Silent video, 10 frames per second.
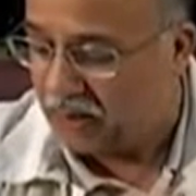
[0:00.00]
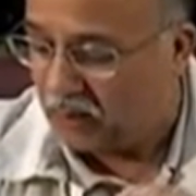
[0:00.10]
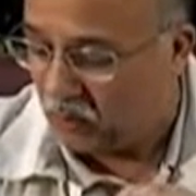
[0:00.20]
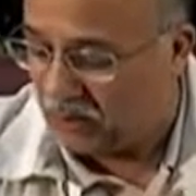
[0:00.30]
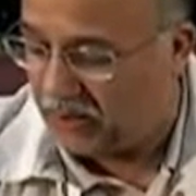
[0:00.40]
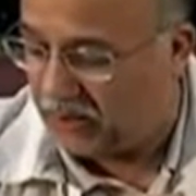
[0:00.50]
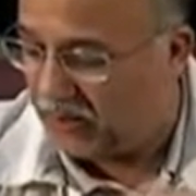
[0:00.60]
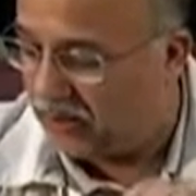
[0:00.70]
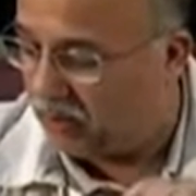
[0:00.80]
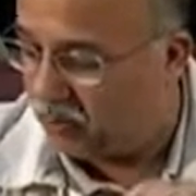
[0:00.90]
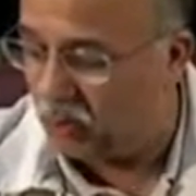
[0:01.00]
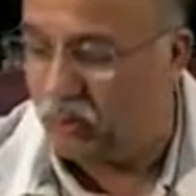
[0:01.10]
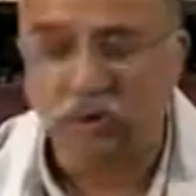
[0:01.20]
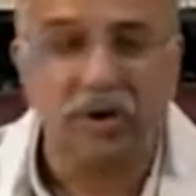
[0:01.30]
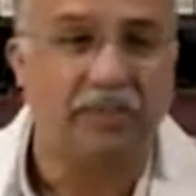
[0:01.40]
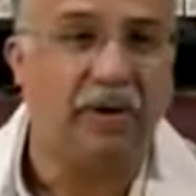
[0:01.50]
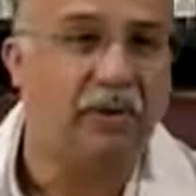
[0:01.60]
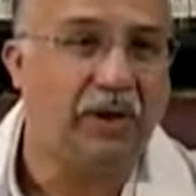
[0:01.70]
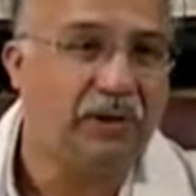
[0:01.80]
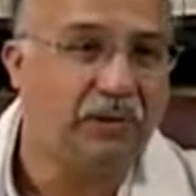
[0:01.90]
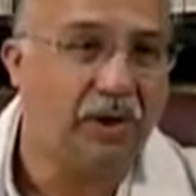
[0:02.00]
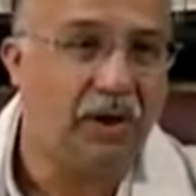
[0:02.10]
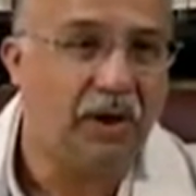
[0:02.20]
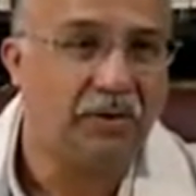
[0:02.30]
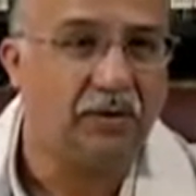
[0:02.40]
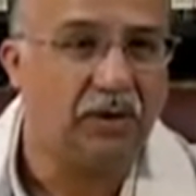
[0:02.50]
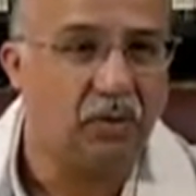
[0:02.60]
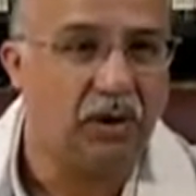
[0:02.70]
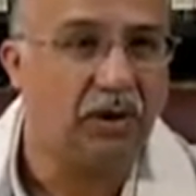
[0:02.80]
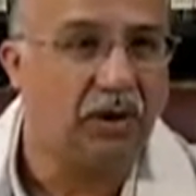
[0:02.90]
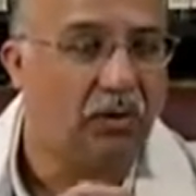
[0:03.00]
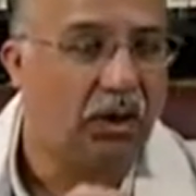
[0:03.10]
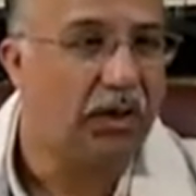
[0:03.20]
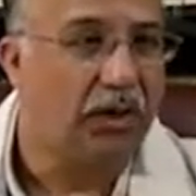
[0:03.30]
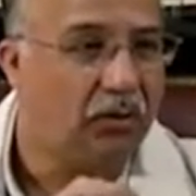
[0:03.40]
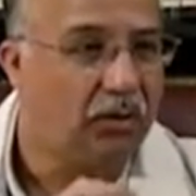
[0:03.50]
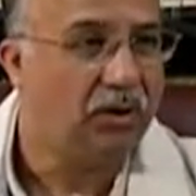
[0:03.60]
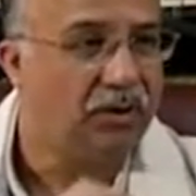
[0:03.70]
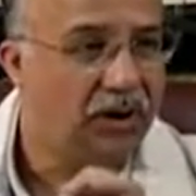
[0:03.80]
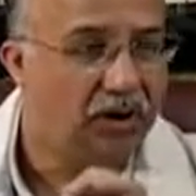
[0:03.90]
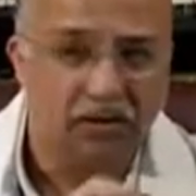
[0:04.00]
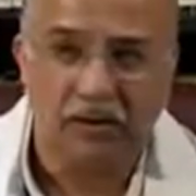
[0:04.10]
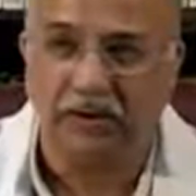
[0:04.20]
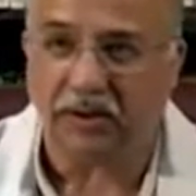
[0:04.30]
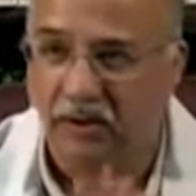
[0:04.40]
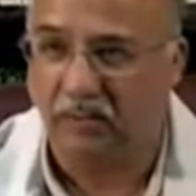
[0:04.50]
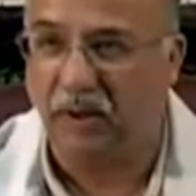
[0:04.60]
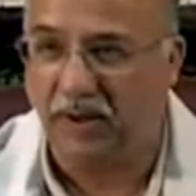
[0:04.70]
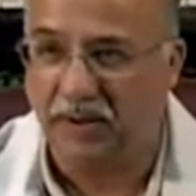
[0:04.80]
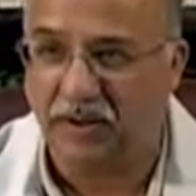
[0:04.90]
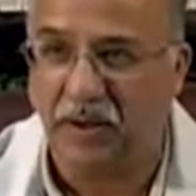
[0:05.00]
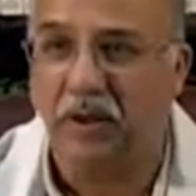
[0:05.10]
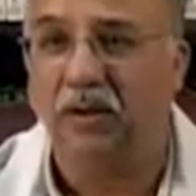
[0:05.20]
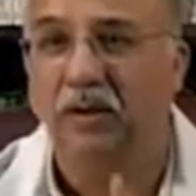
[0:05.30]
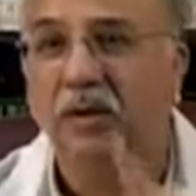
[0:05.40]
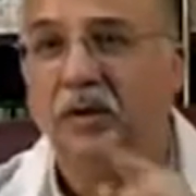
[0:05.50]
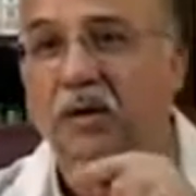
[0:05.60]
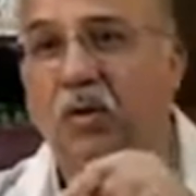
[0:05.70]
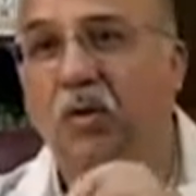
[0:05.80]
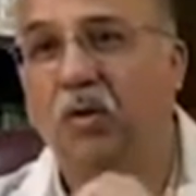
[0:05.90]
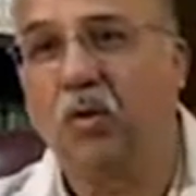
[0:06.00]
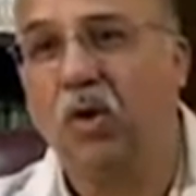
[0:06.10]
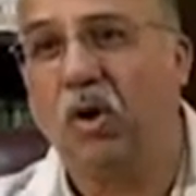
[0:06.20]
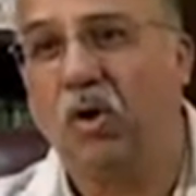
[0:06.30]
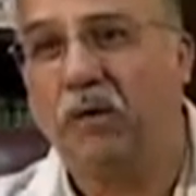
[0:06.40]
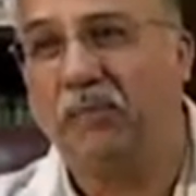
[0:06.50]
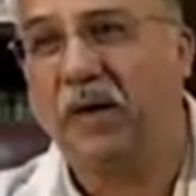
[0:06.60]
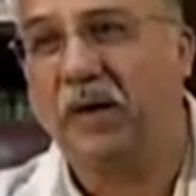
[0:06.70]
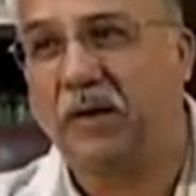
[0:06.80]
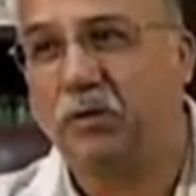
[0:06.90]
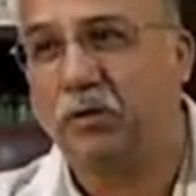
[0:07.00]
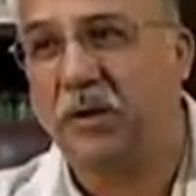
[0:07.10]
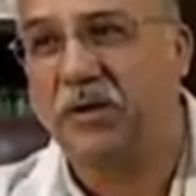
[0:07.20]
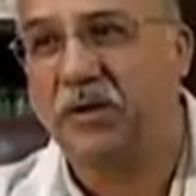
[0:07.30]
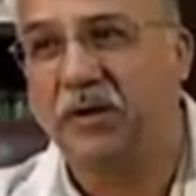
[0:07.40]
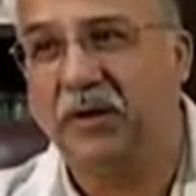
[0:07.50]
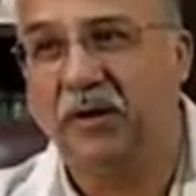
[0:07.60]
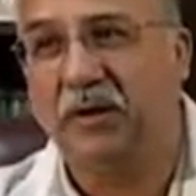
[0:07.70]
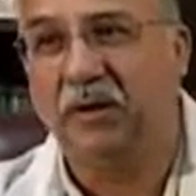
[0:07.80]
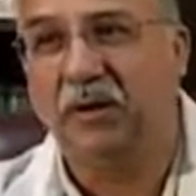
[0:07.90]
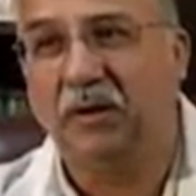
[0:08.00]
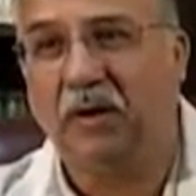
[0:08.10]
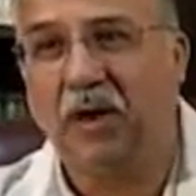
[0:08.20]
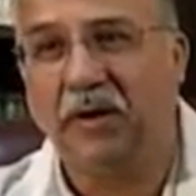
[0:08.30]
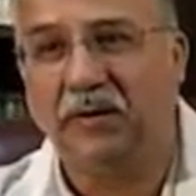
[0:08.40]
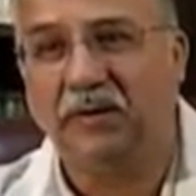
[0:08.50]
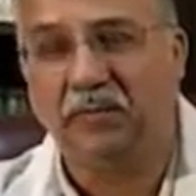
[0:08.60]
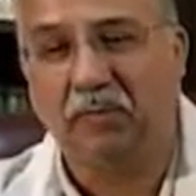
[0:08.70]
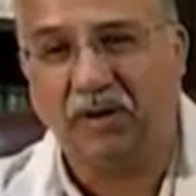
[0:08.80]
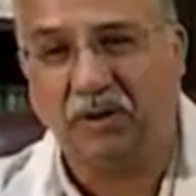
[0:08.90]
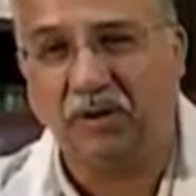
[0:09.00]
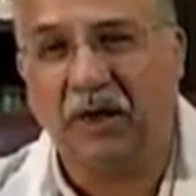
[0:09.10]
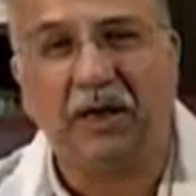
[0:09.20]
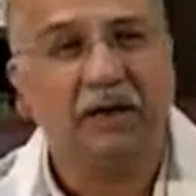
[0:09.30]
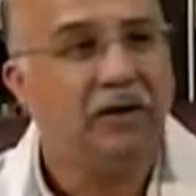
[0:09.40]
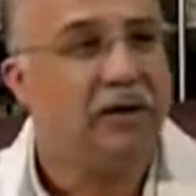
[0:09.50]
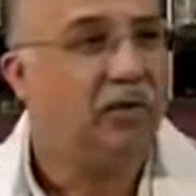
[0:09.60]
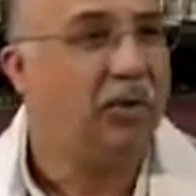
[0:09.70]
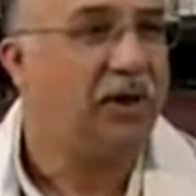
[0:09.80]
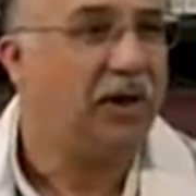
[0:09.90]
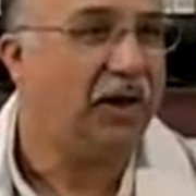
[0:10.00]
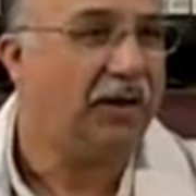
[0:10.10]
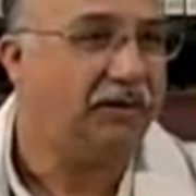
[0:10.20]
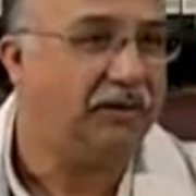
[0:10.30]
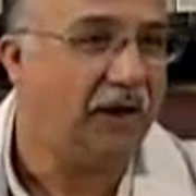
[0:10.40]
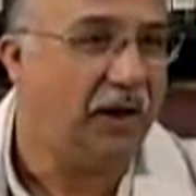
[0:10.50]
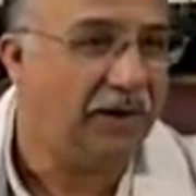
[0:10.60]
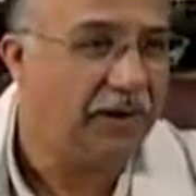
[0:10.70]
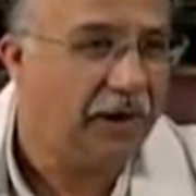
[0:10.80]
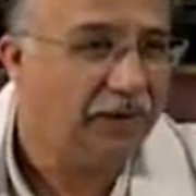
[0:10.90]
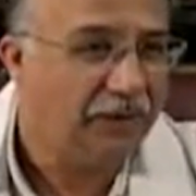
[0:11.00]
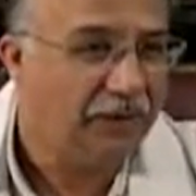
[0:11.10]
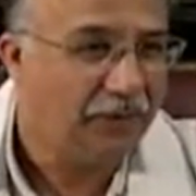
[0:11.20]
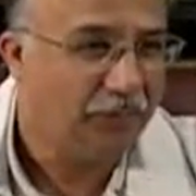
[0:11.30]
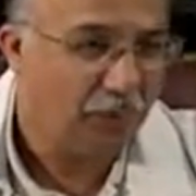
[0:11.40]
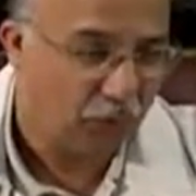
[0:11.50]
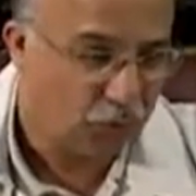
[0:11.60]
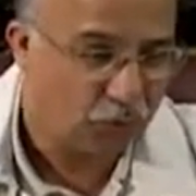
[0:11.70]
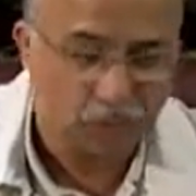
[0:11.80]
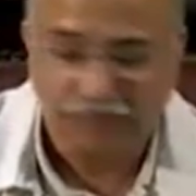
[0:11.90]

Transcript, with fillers: Velillahi mulkus semavati vel ard vallahu ala kulli şeyin kadir ibaresi o Bakara suresindeki ayetin başında ve nihayetinde aynen mevcut.